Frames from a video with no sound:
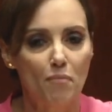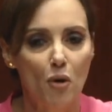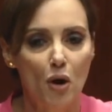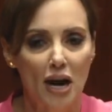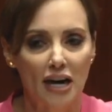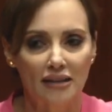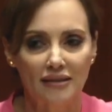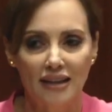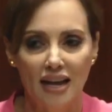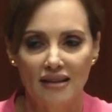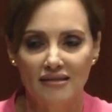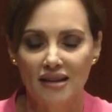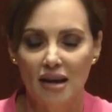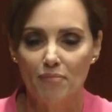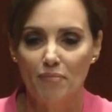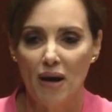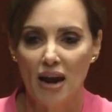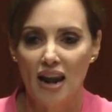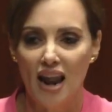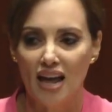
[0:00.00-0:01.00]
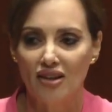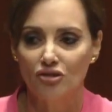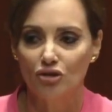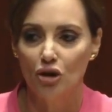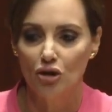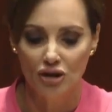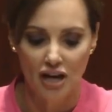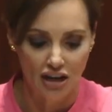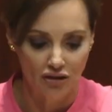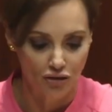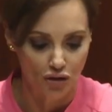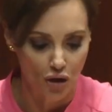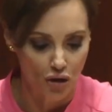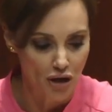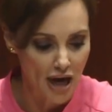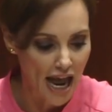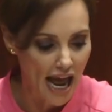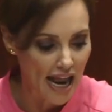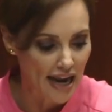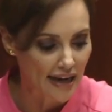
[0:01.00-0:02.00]
puertas de Palacio
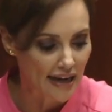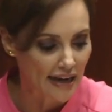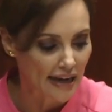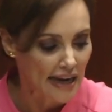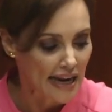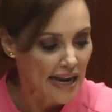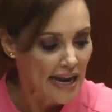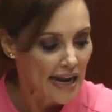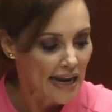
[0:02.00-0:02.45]
Nacional.